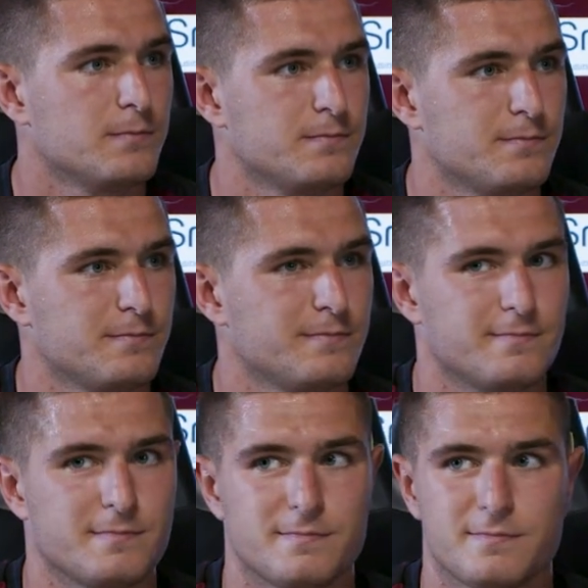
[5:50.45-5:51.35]

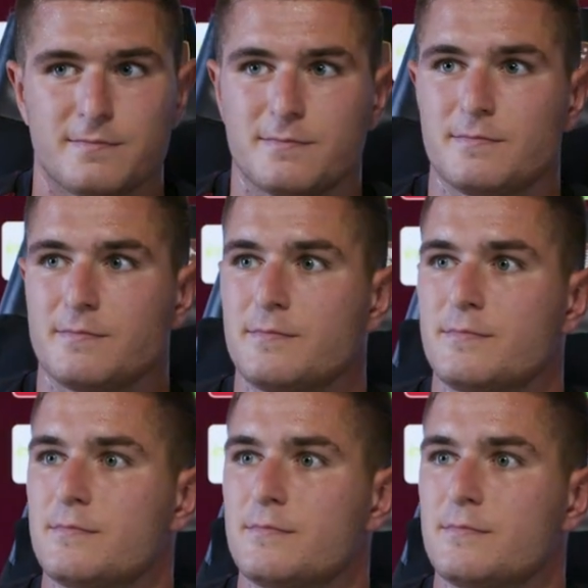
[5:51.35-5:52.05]
Brevemente le ultime due,